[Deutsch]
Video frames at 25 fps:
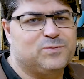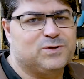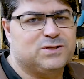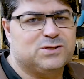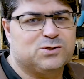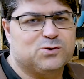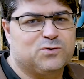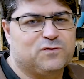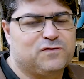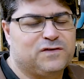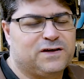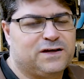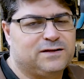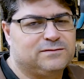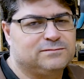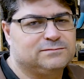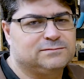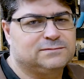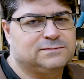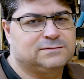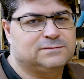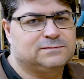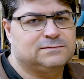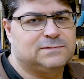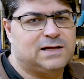
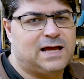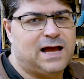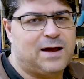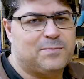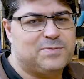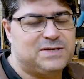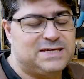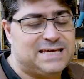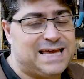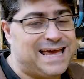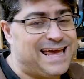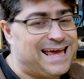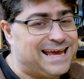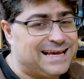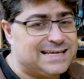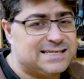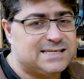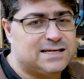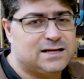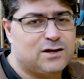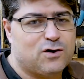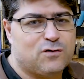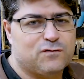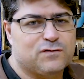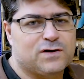Insofern habe ich
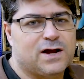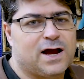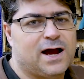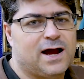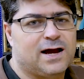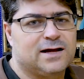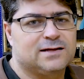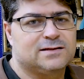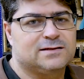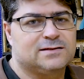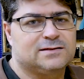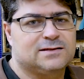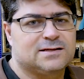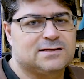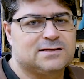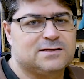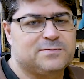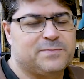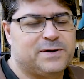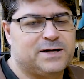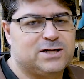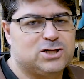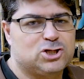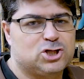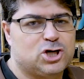extra darauf geachtet, dass ich
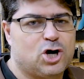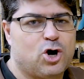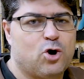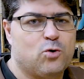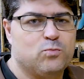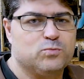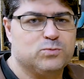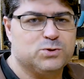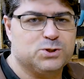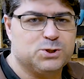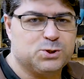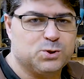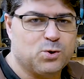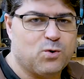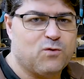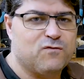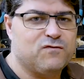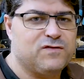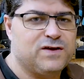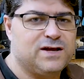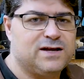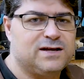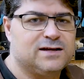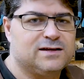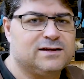meine Schrauben so
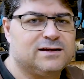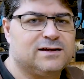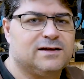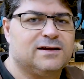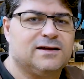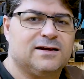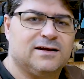wähle,